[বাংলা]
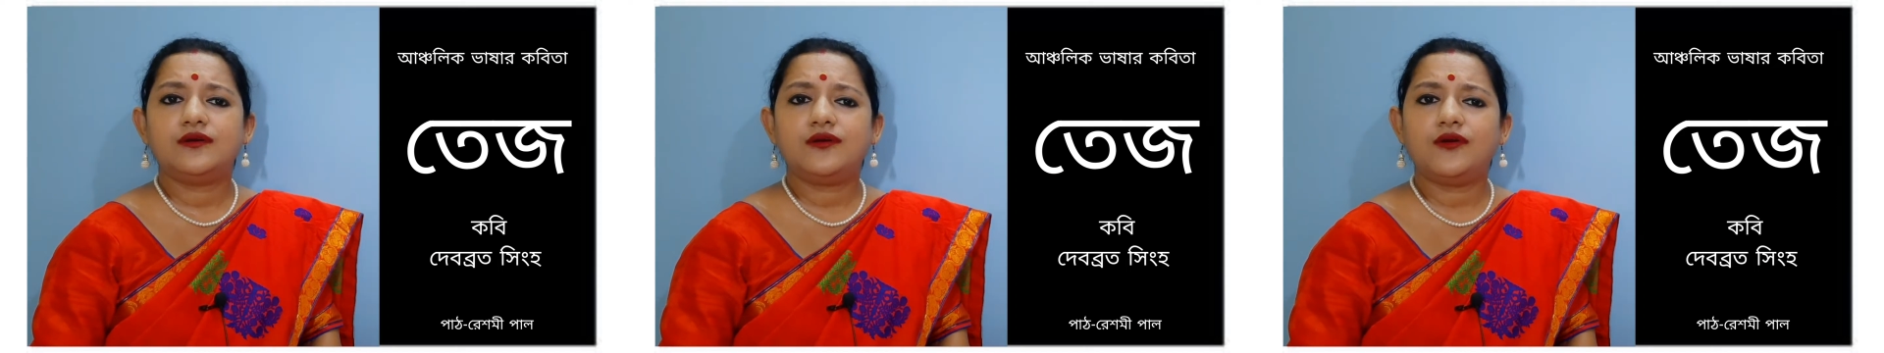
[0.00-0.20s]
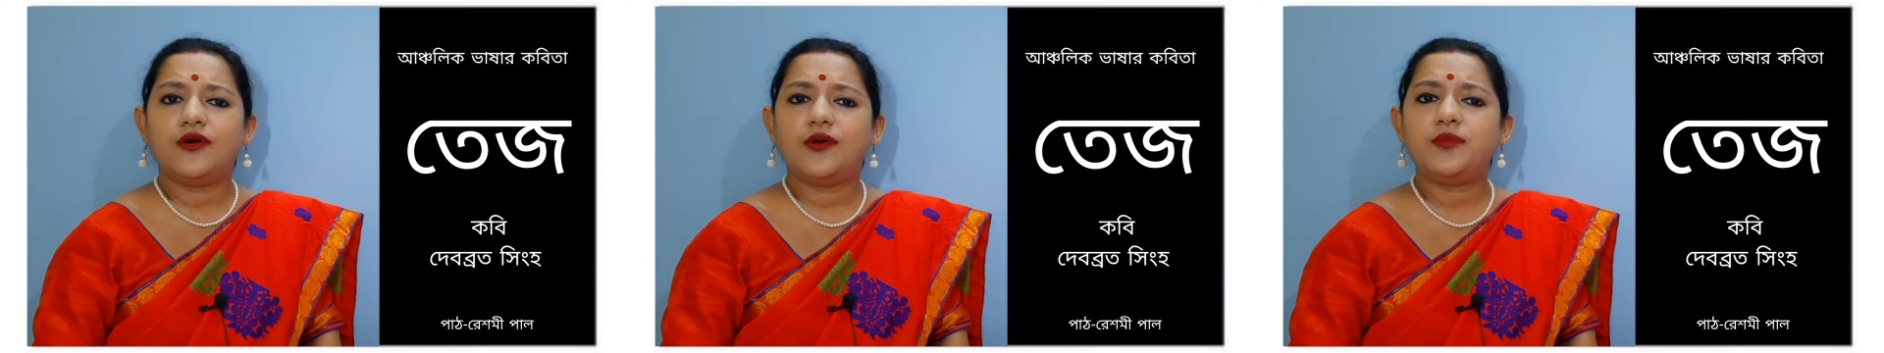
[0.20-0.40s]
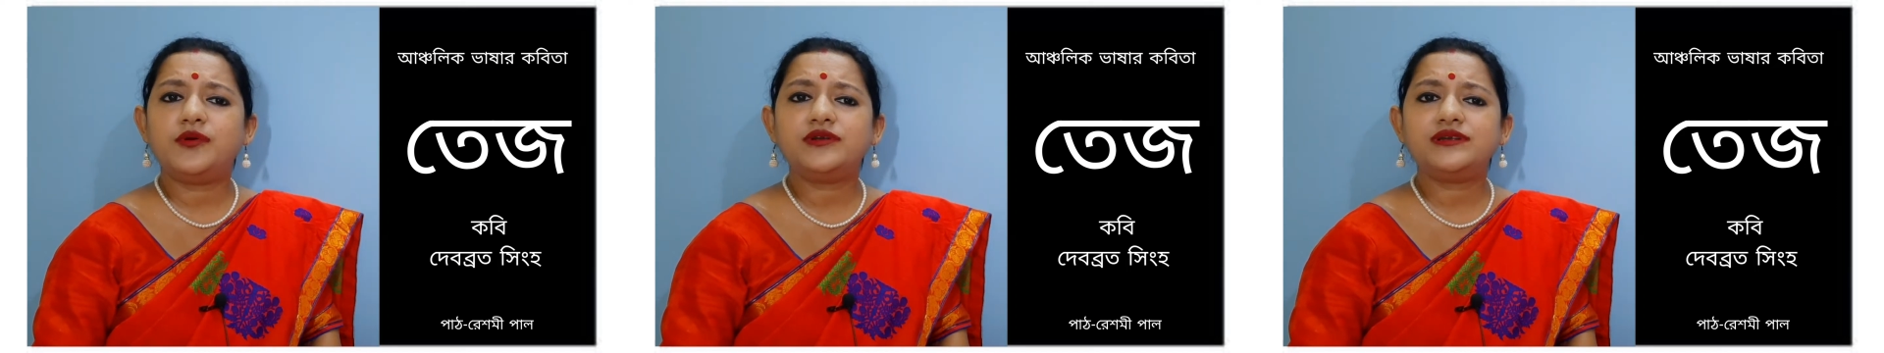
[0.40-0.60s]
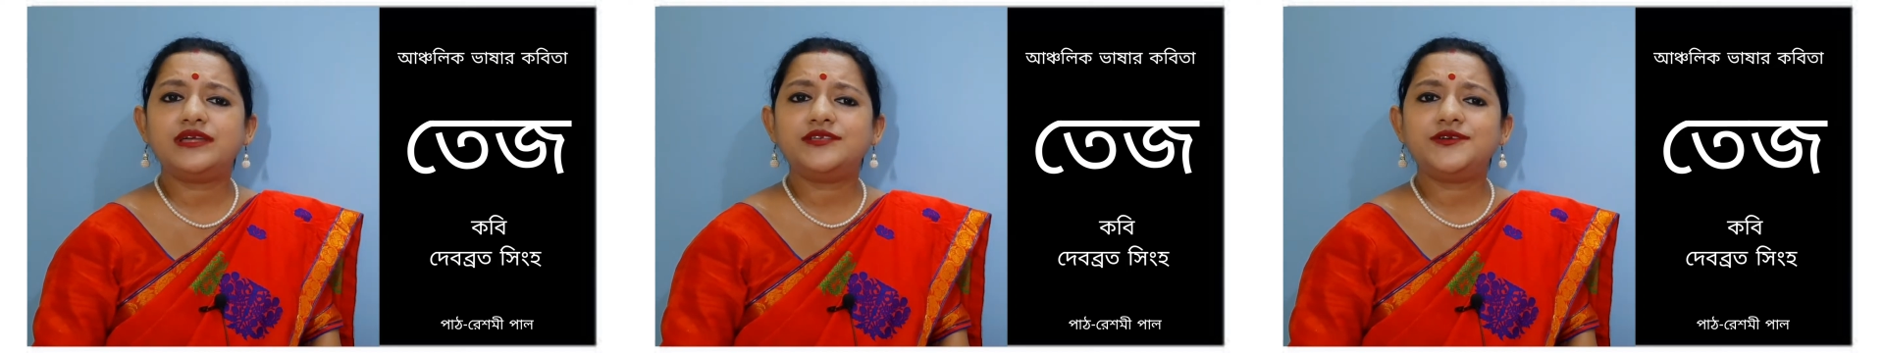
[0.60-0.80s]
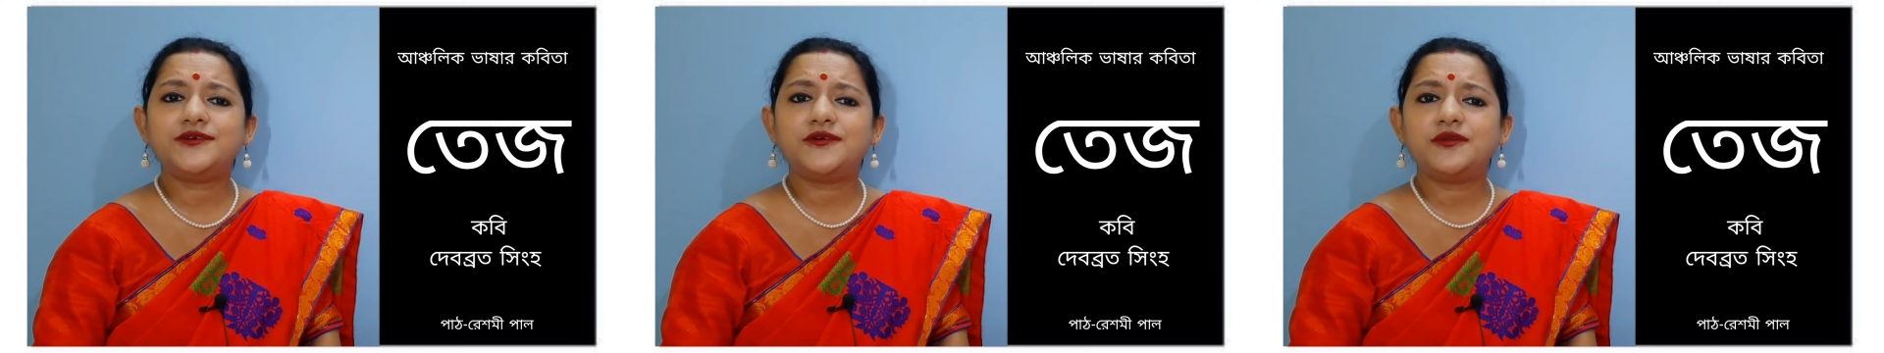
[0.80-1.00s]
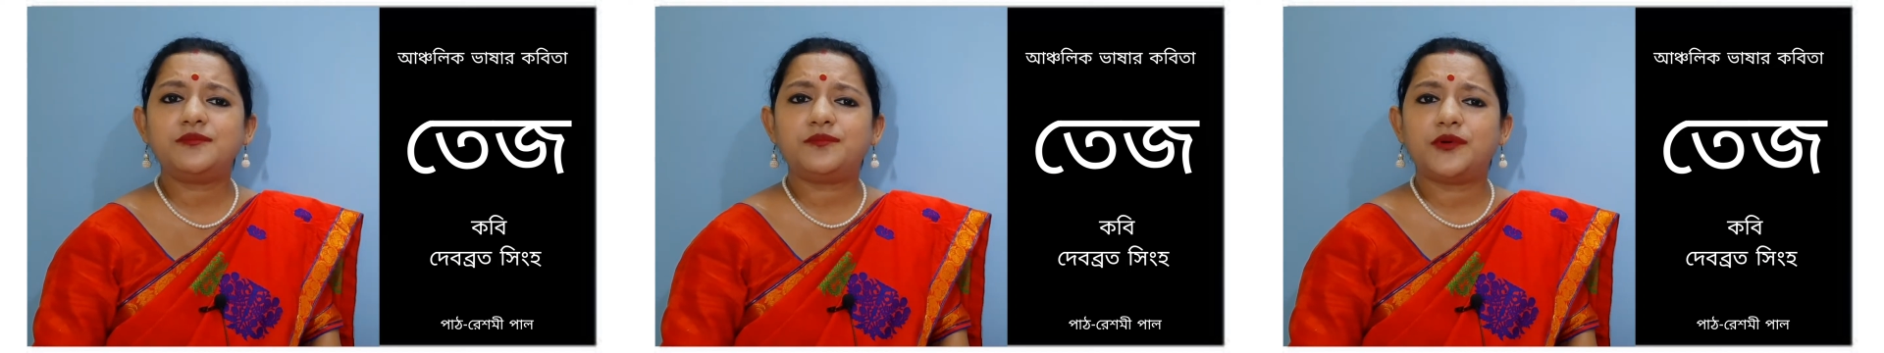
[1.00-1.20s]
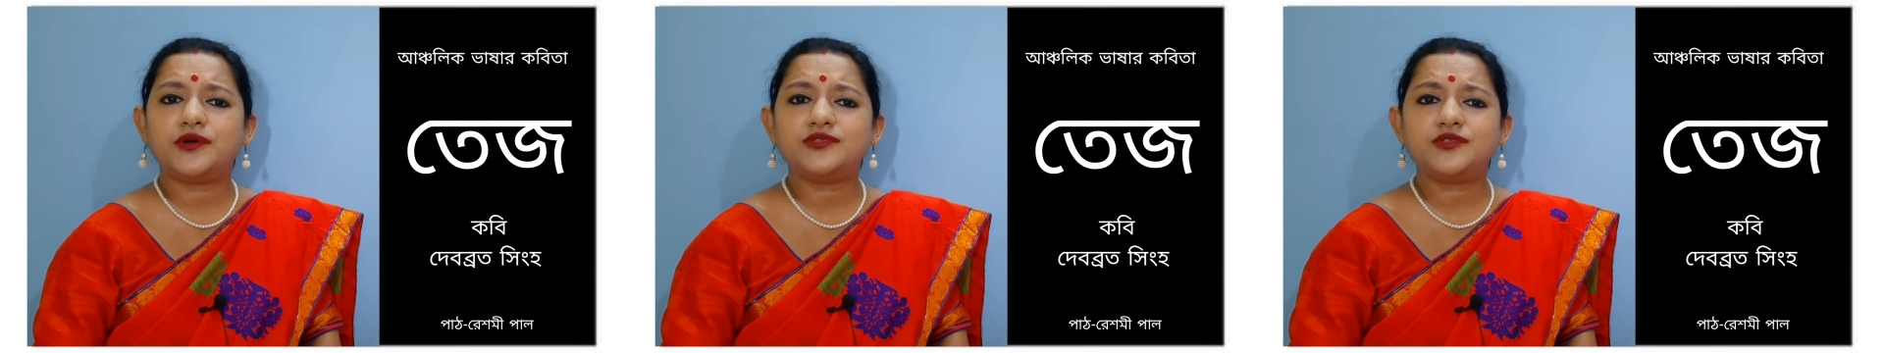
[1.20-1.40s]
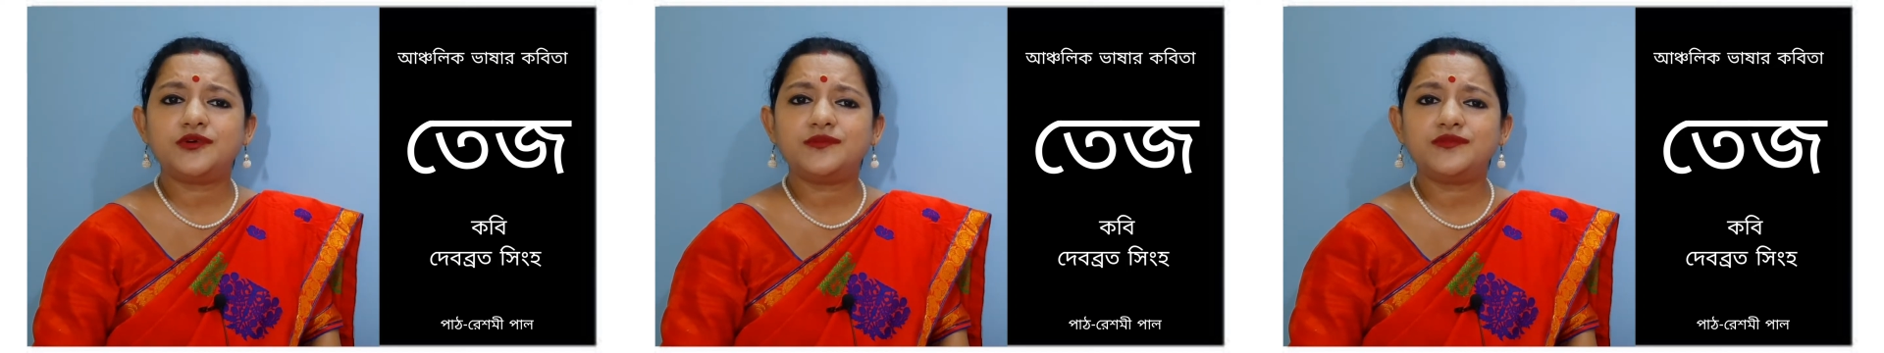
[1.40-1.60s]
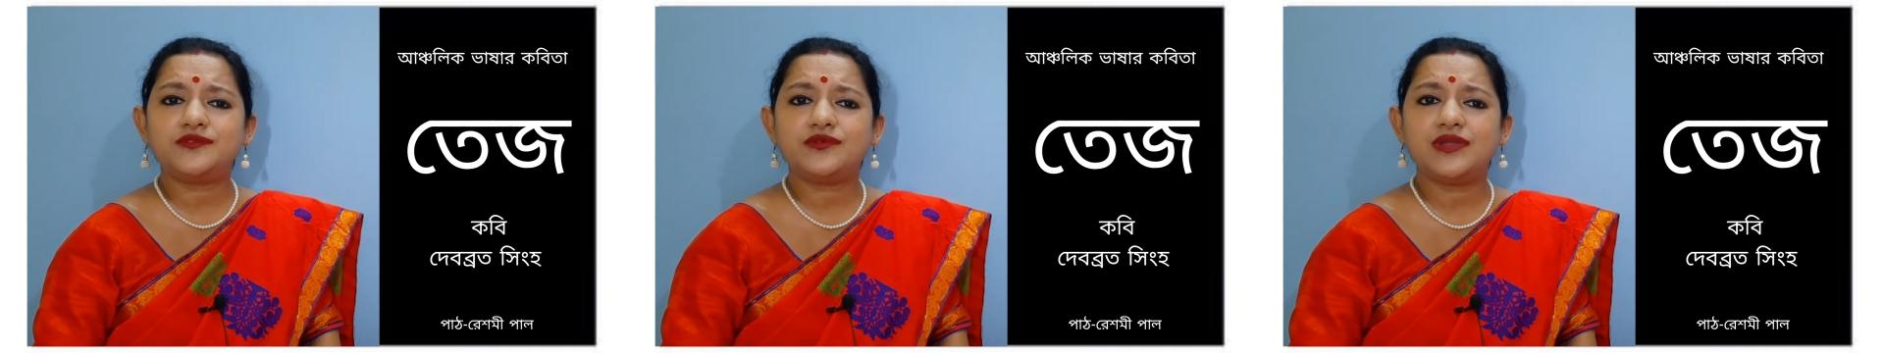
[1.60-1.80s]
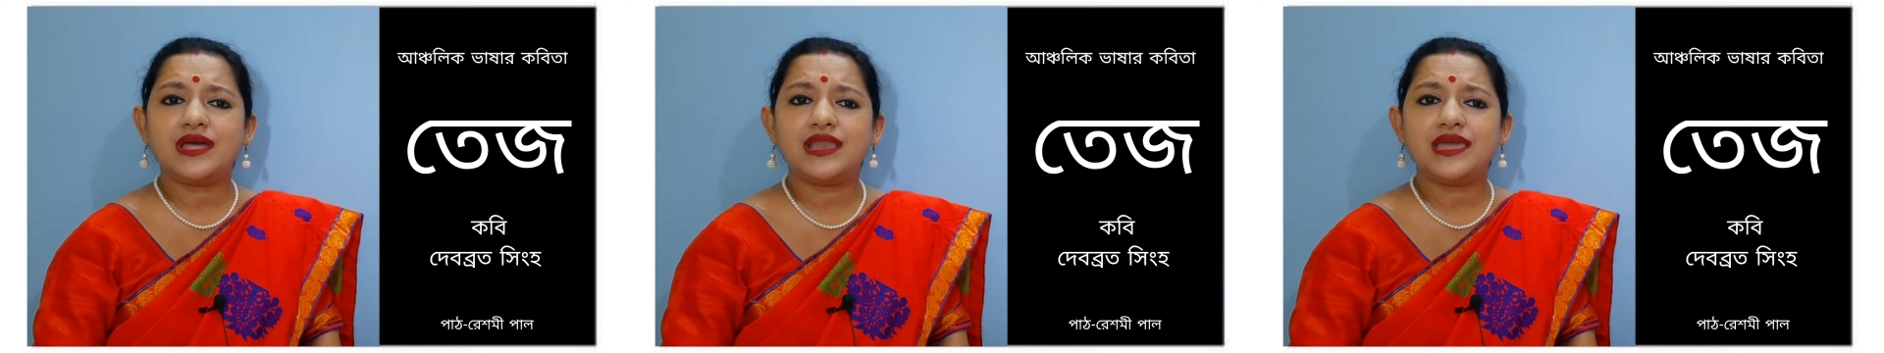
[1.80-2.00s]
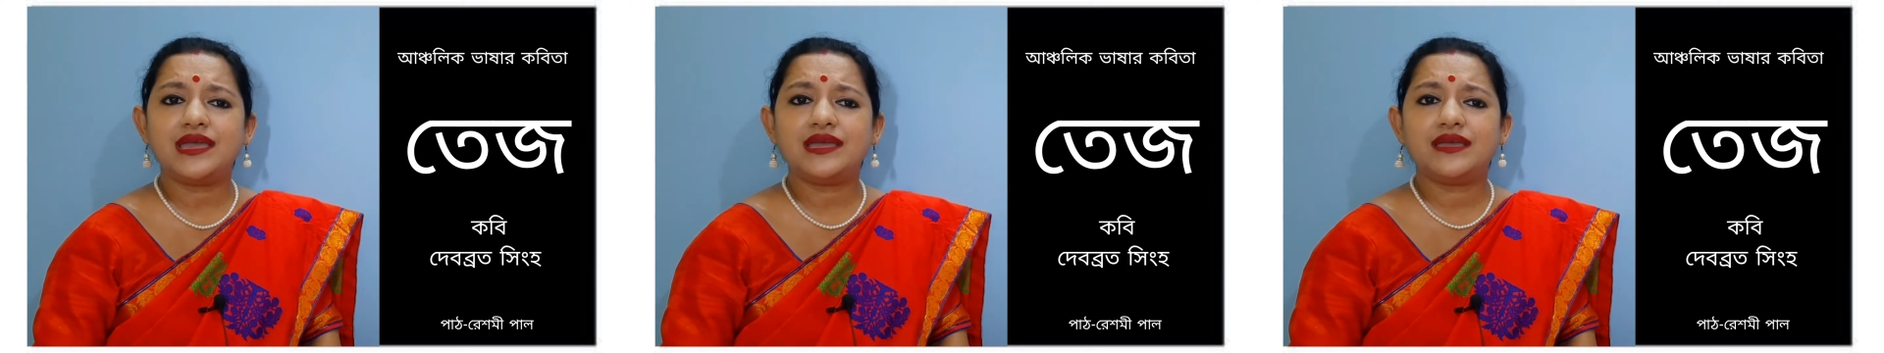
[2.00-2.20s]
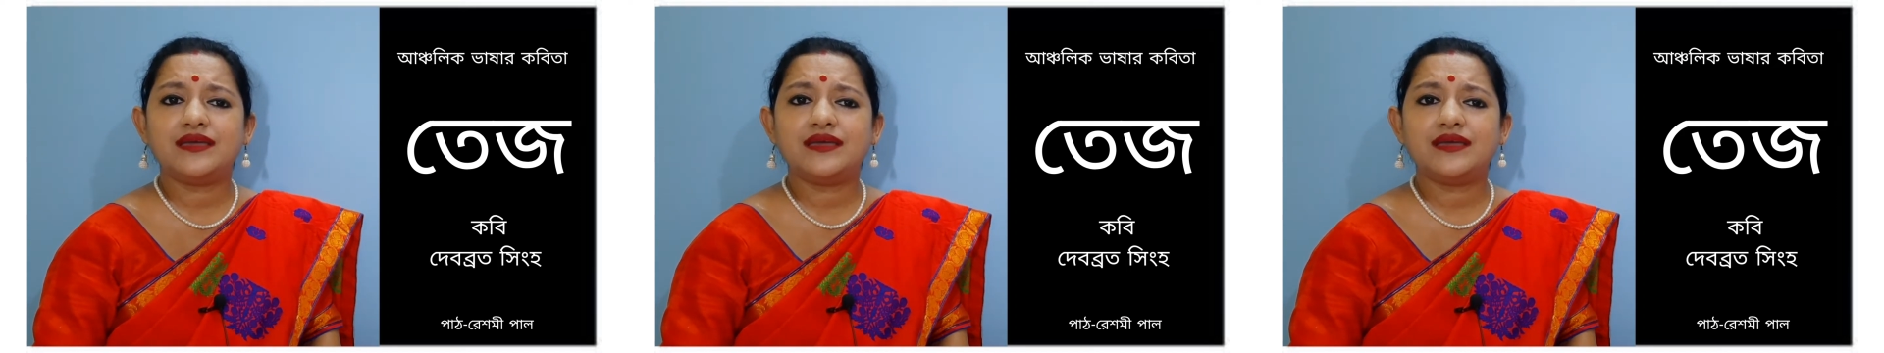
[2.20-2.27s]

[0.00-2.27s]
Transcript: খবরটা যখন প্রথম শোনালে